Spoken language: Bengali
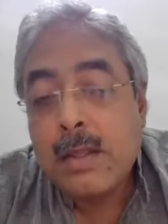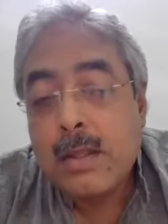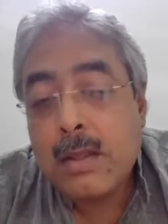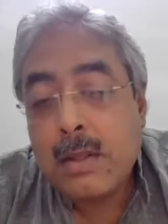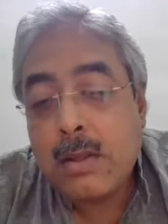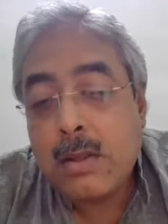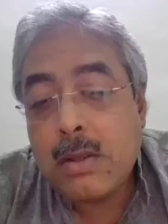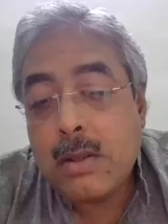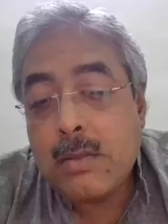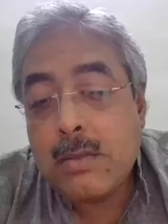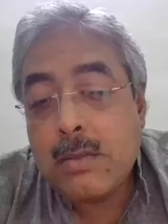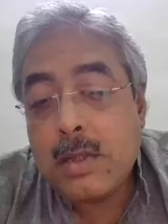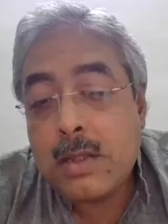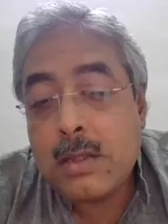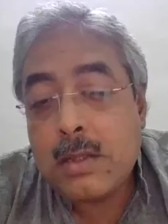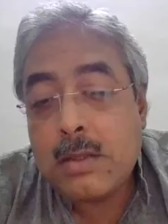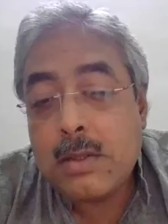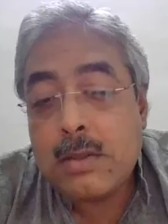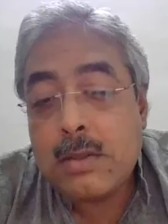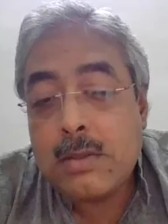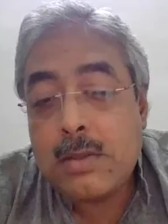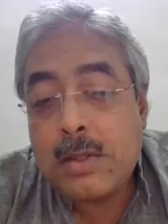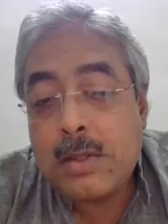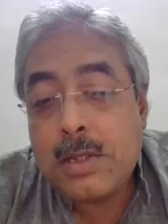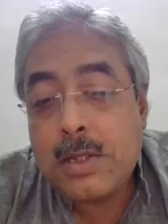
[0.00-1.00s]
তখন আমাদের
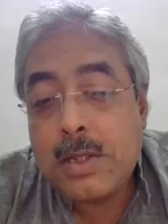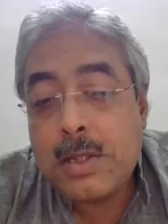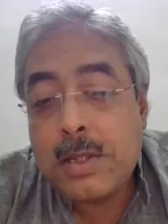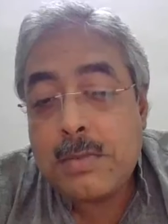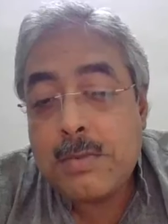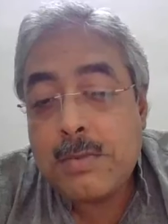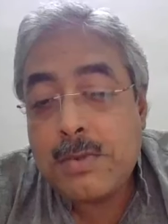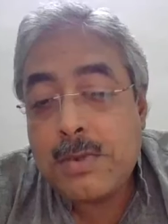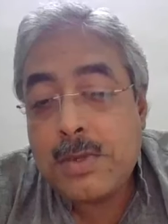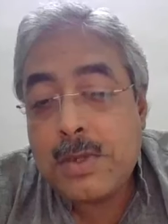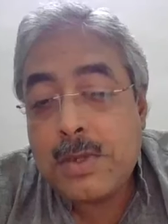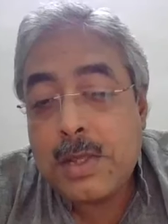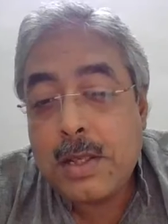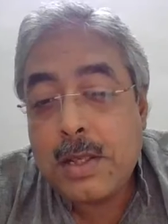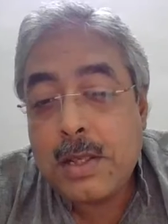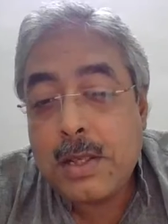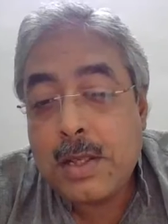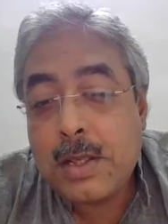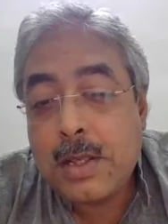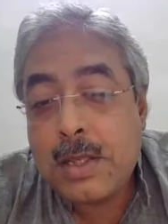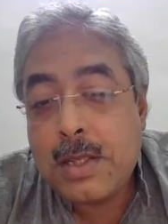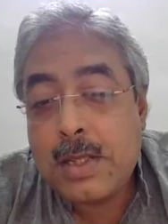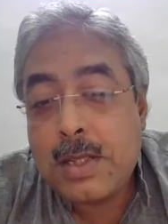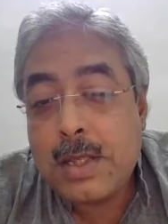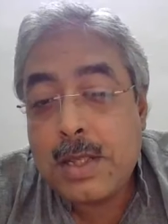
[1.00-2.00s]
কতগুলো জিনিস বুঝতে
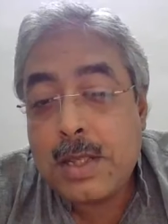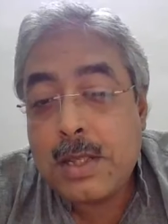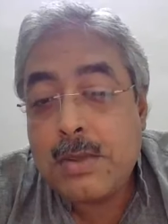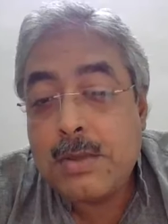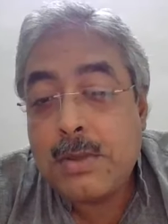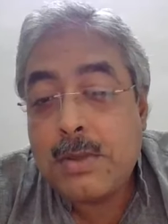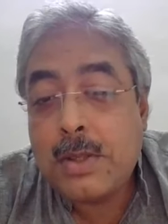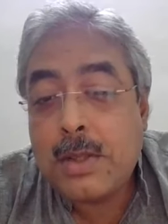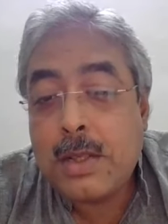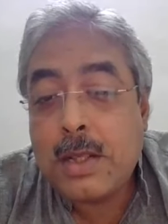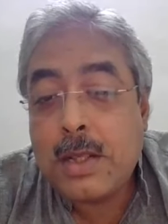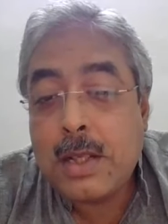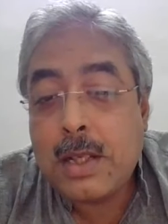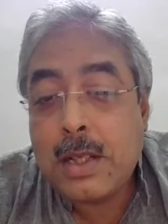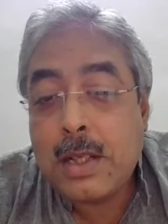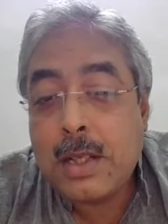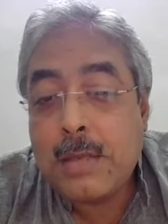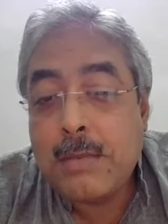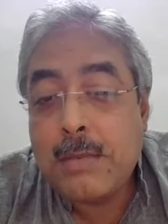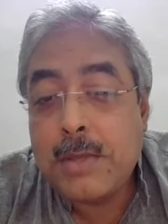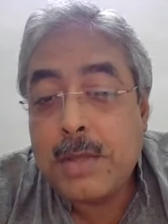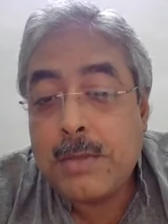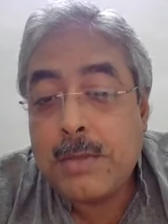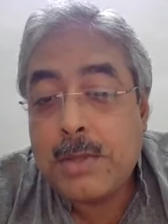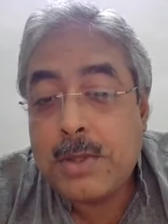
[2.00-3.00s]
হয় যে এই রোগটা
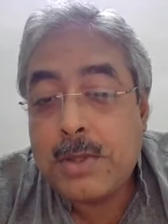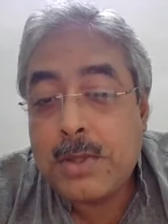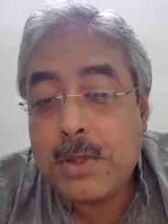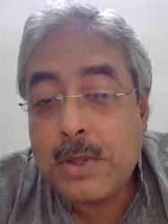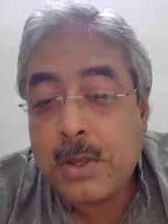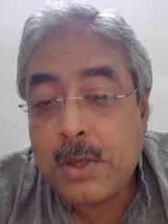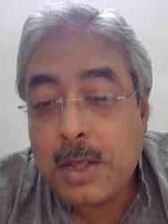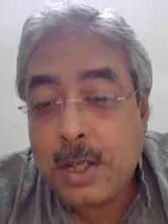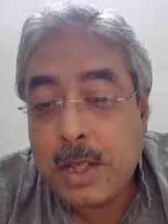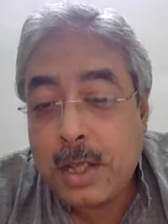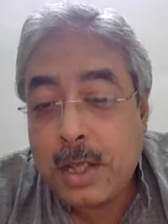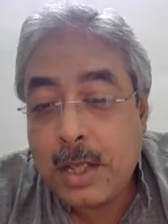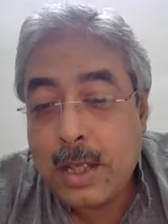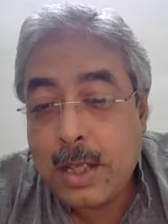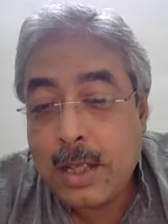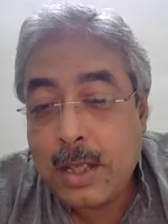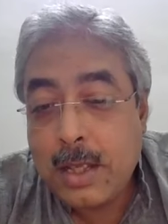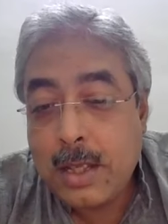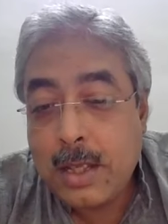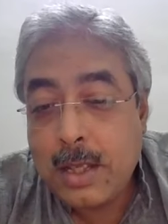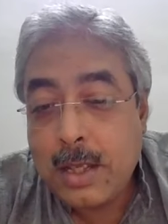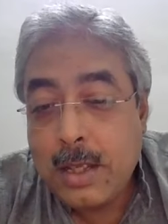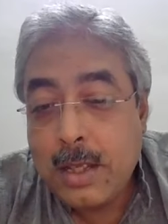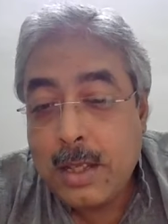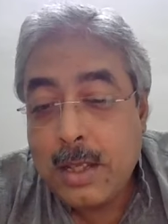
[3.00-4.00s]
কিভাবে ছড়ায়
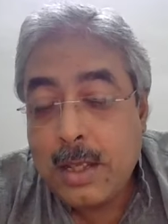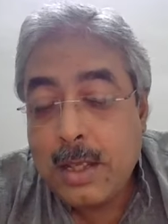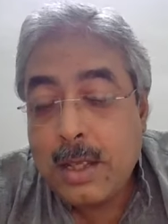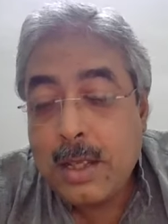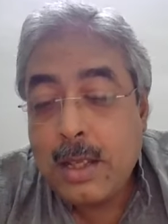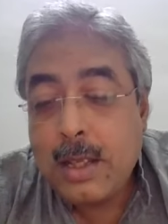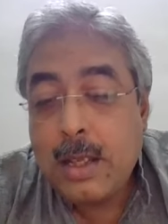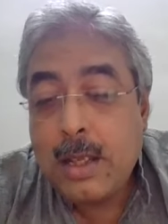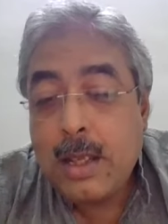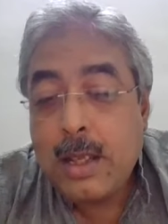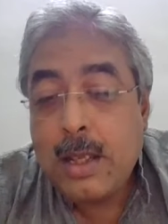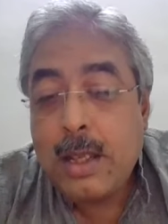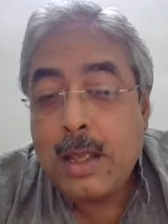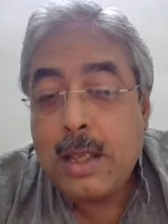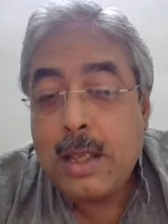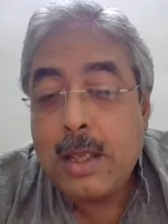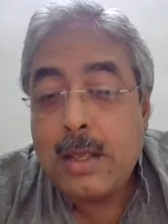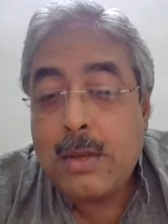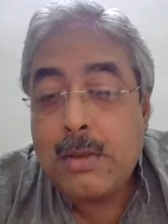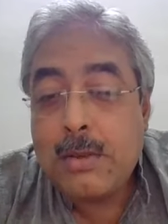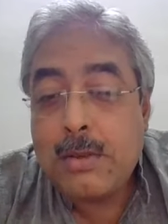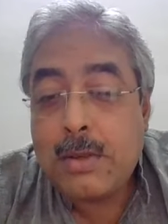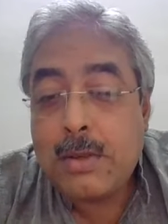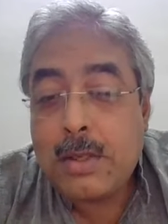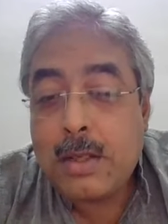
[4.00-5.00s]
এই
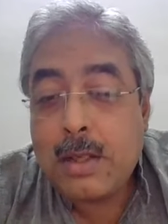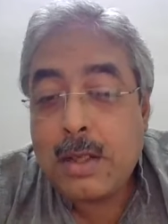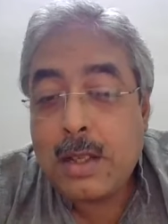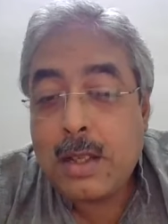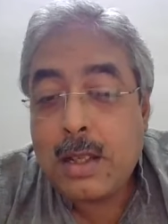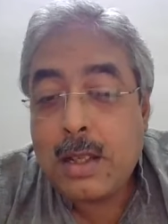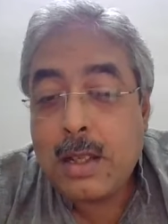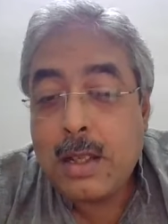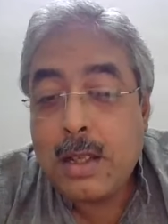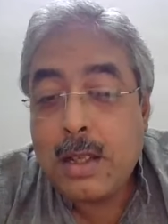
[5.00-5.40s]
রোগটা